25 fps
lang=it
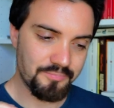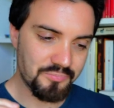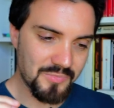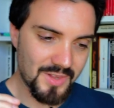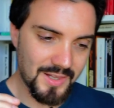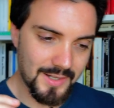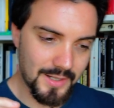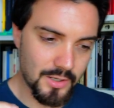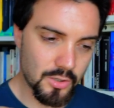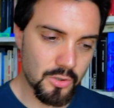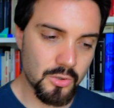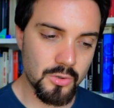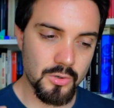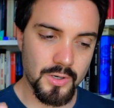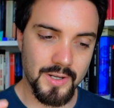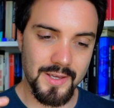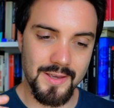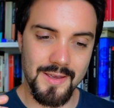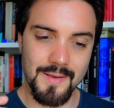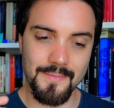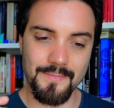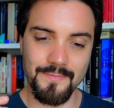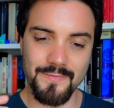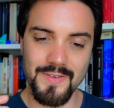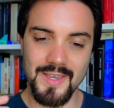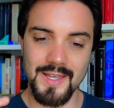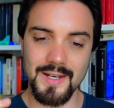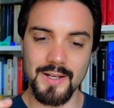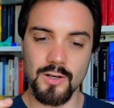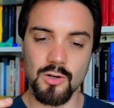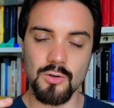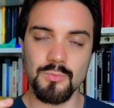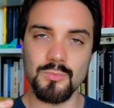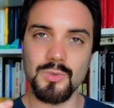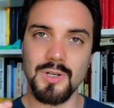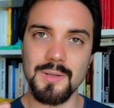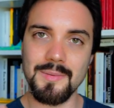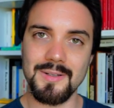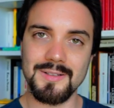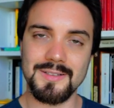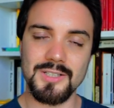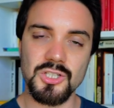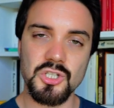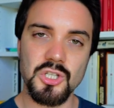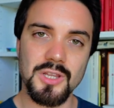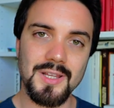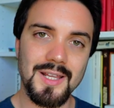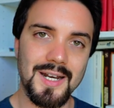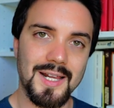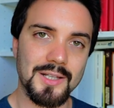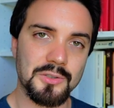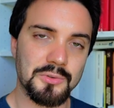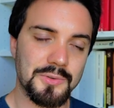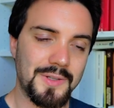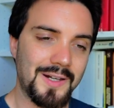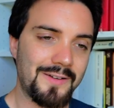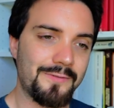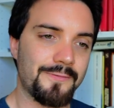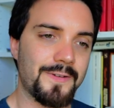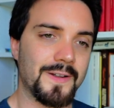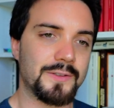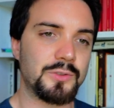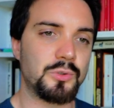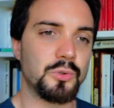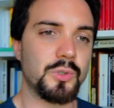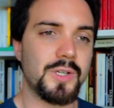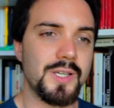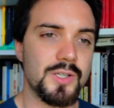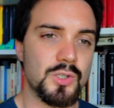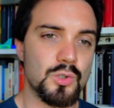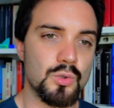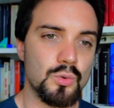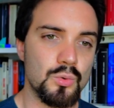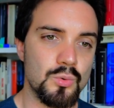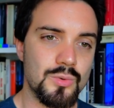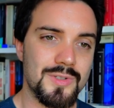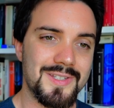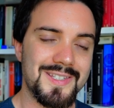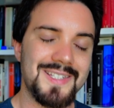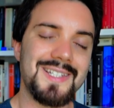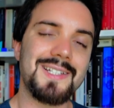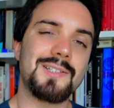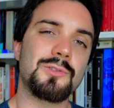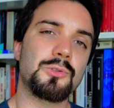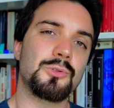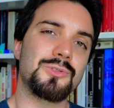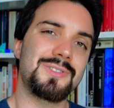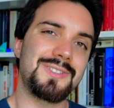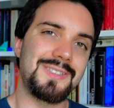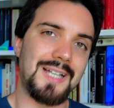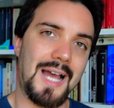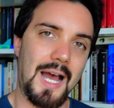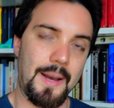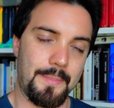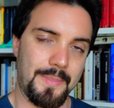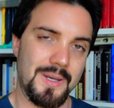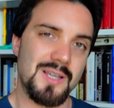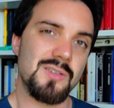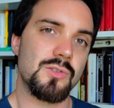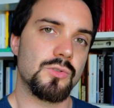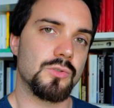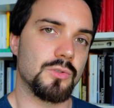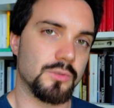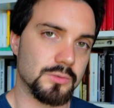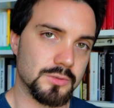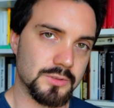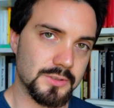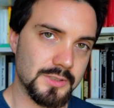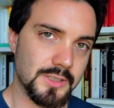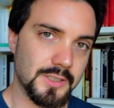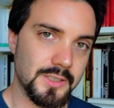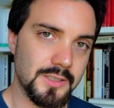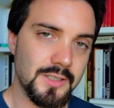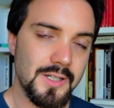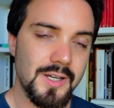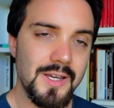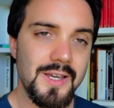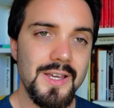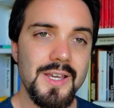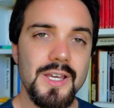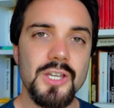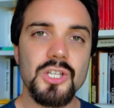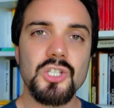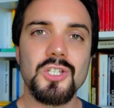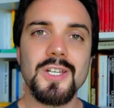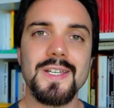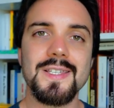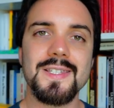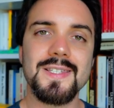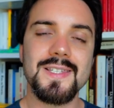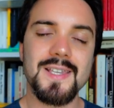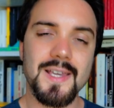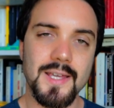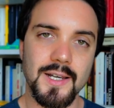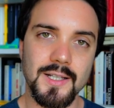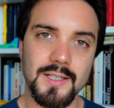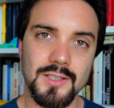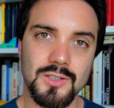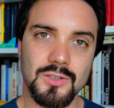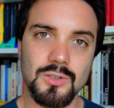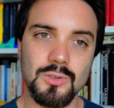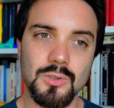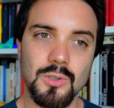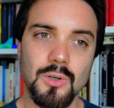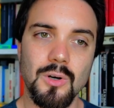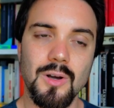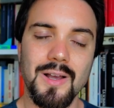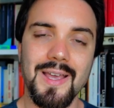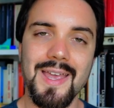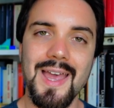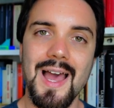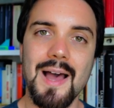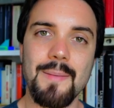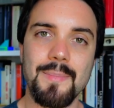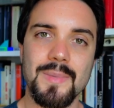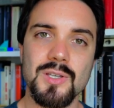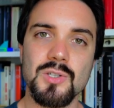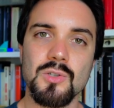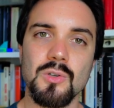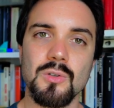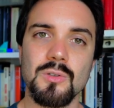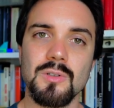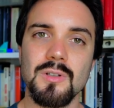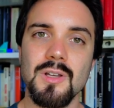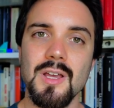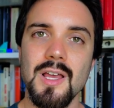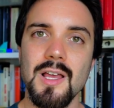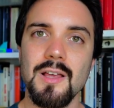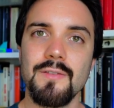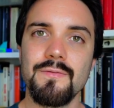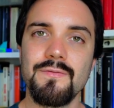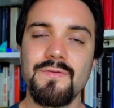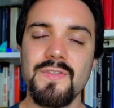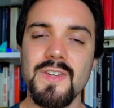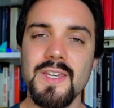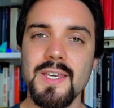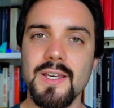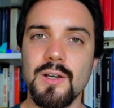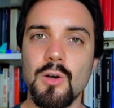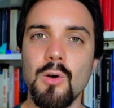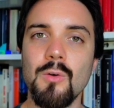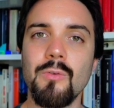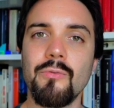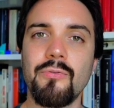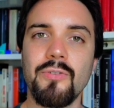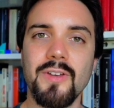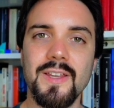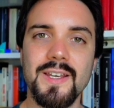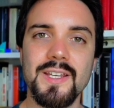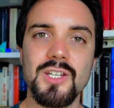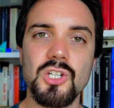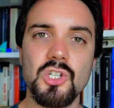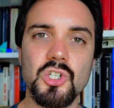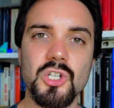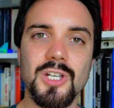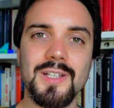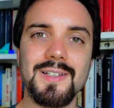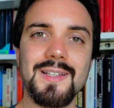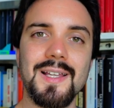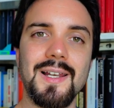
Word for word: l'errore viene comunemente generato dal fatto che sul sito di Amazon c'è scritto che Amazon vi conferisce